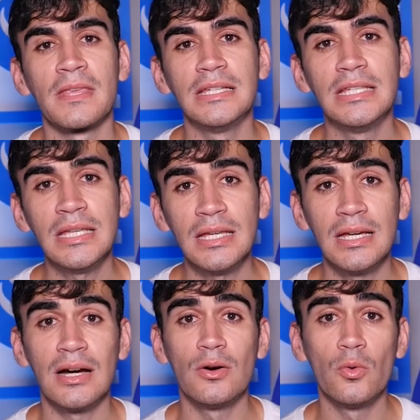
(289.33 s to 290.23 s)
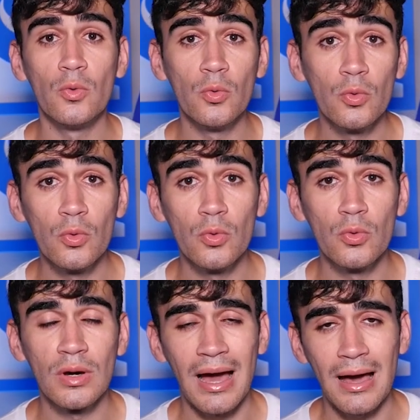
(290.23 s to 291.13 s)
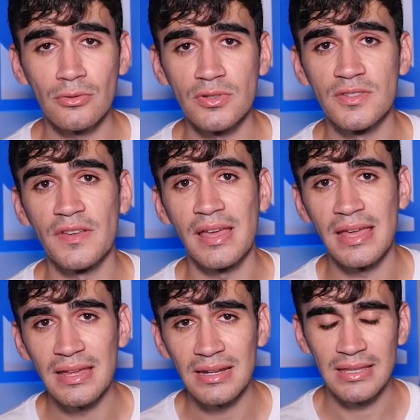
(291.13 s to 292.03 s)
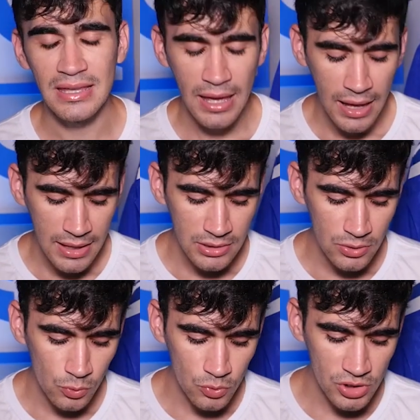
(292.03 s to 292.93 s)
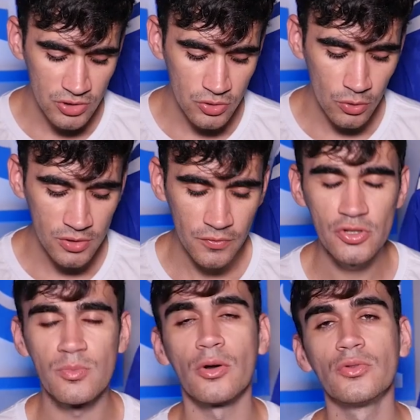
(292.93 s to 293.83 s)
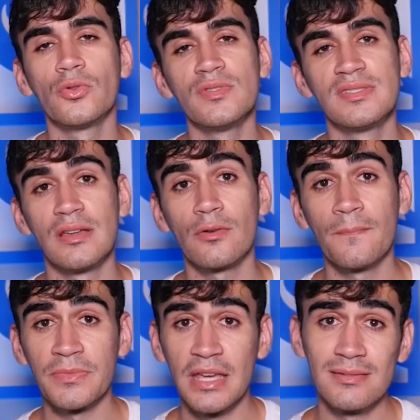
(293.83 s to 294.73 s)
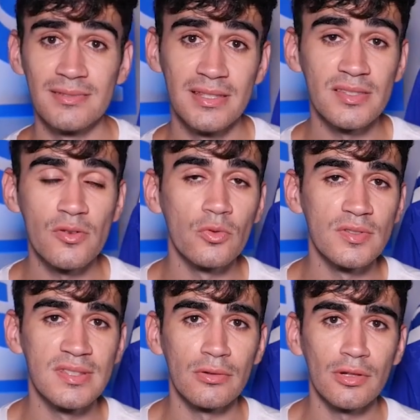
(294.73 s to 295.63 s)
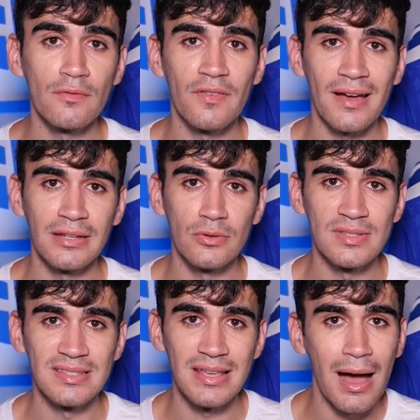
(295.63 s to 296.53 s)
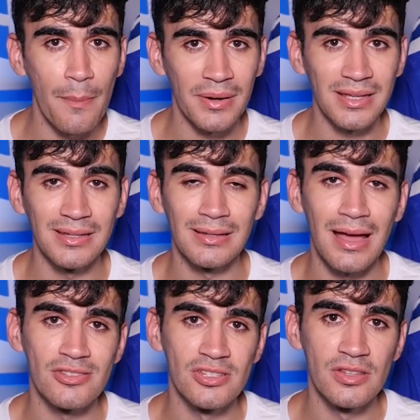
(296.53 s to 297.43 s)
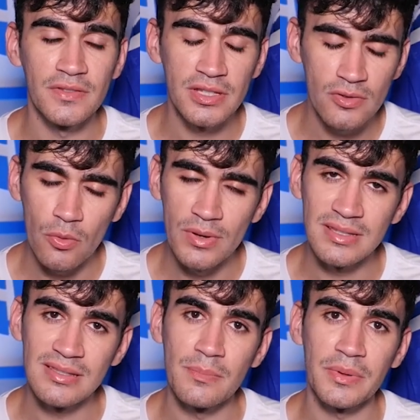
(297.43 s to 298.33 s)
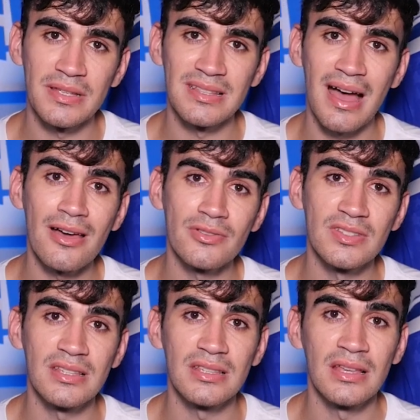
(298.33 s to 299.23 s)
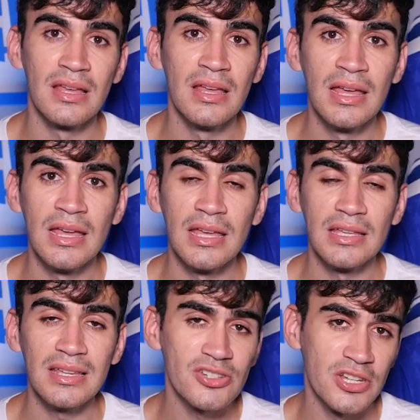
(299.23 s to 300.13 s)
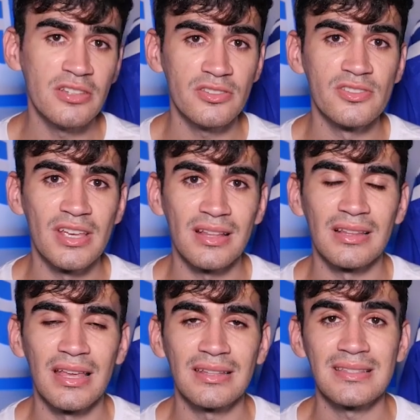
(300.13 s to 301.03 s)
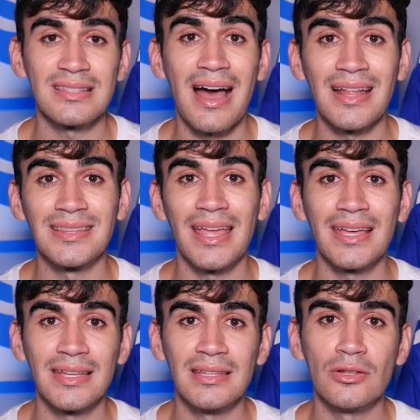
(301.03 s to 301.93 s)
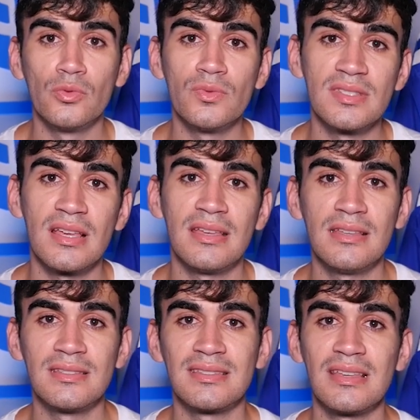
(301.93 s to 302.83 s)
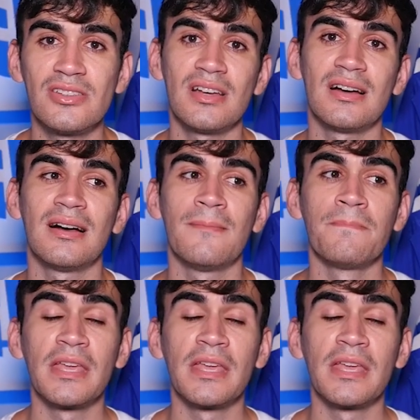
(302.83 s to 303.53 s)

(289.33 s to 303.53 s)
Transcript: e o Carlos Ferreira, que é aí o gestor de futebol do Cruzeiro, diz que o Cruzeiro não vai negociar para quitar as dívidas com esses empresários e, e agentes de atletas até que a denúncia aí seja